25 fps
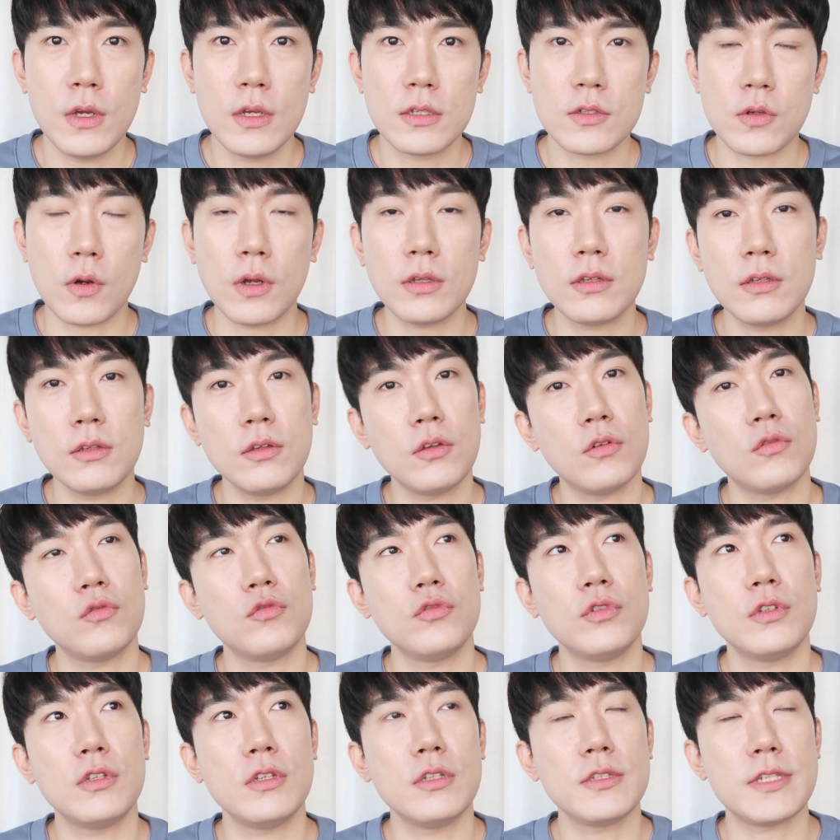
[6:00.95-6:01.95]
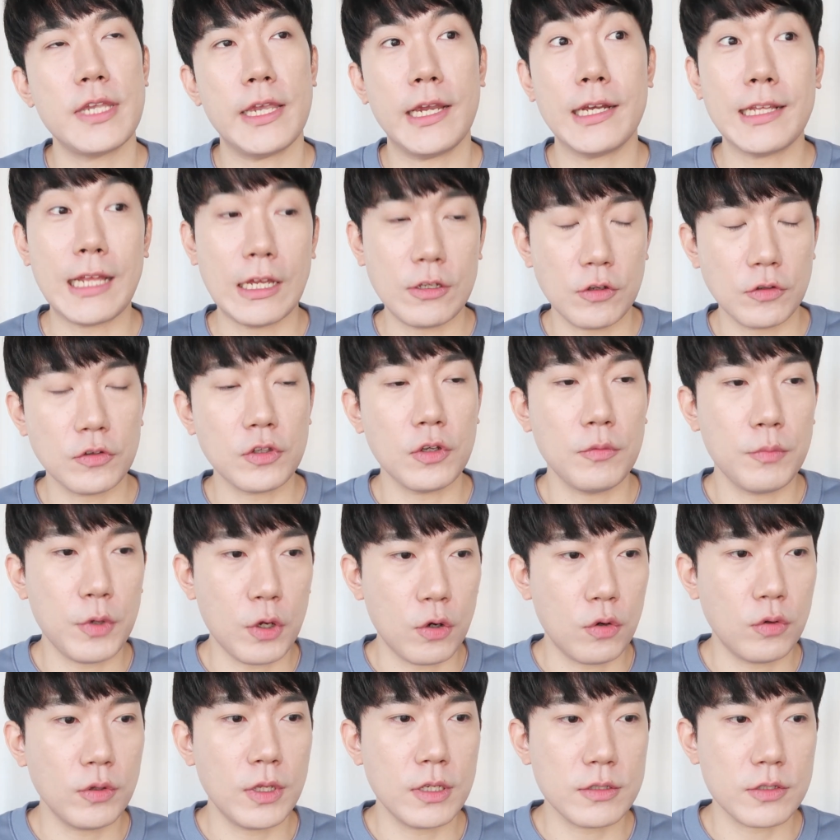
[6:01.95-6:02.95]
저 같은 경우는 제가 다녔던
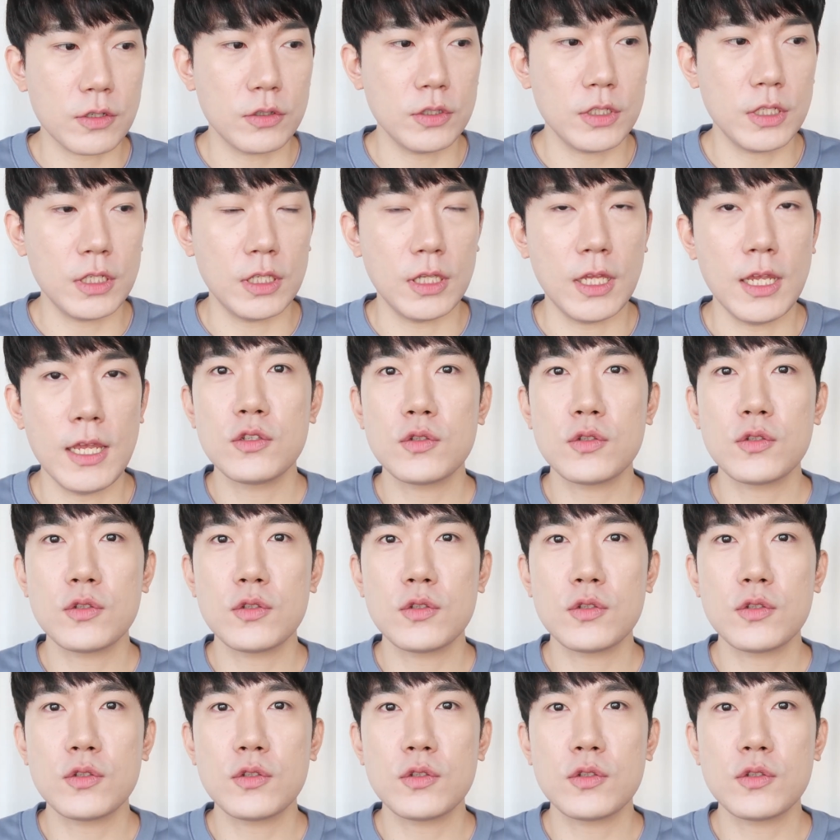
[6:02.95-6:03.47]
병원에서는